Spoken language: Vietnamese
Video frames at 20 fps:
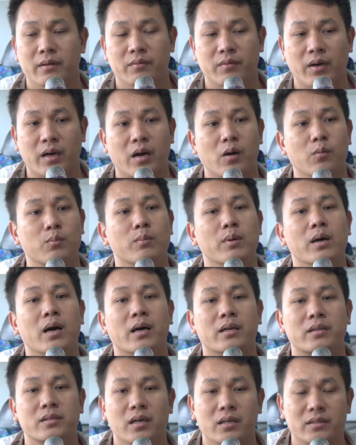và không
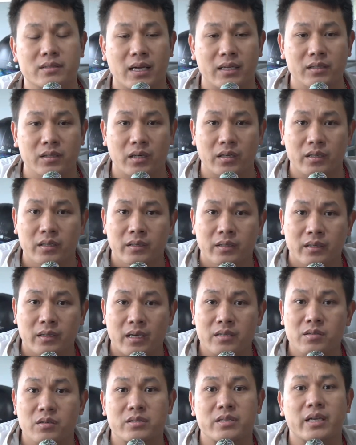mường tượng ra được
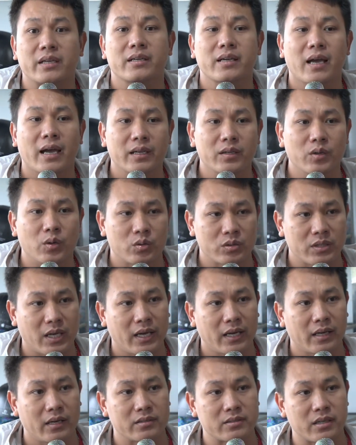cái sự tranh cãi nổ
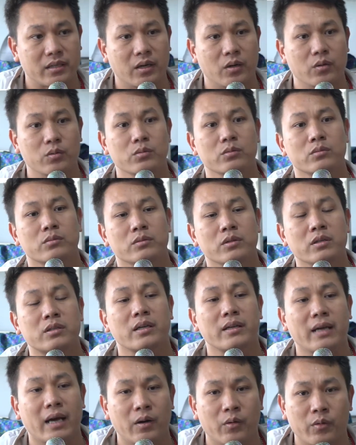ra ở giải đấu như
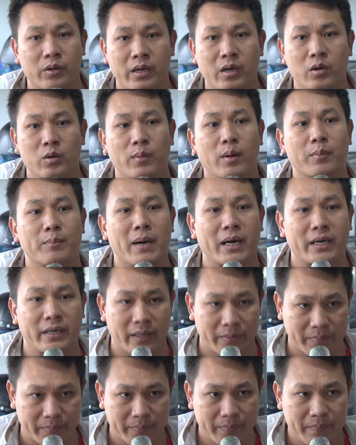thế nào khi các đội bóng bằng
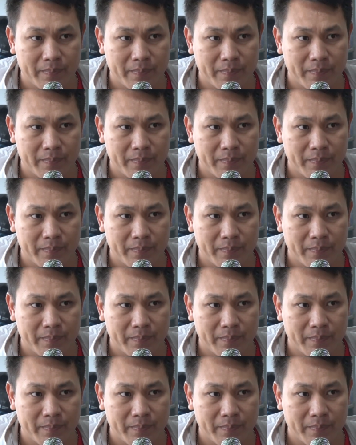điểm